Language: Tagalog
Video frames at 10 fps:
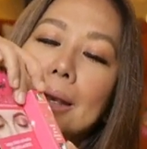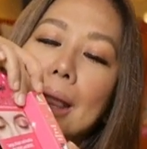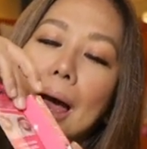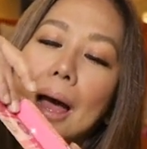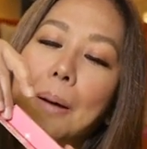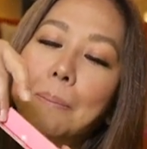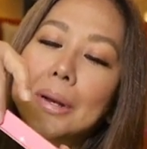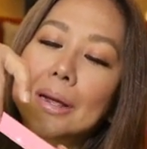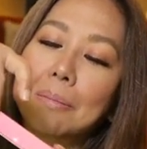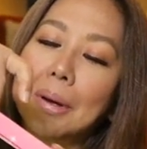ng
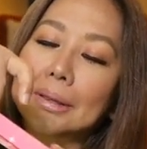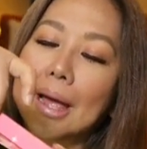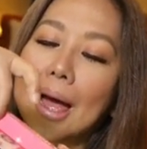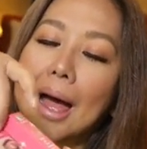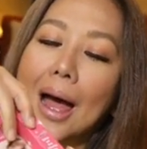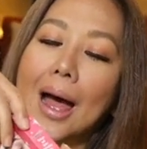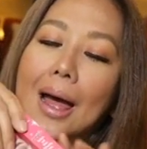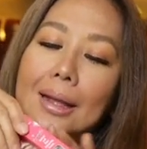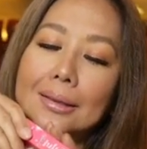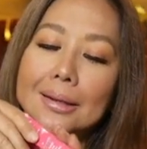pilikmata
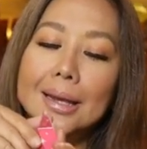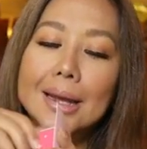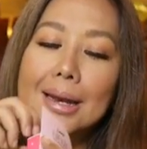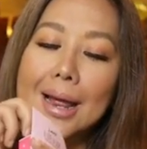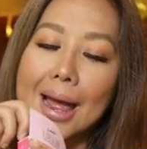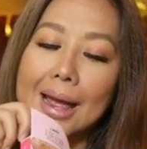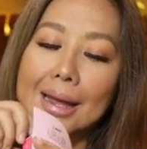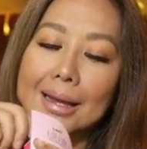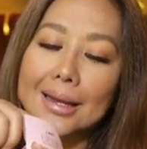at kilay.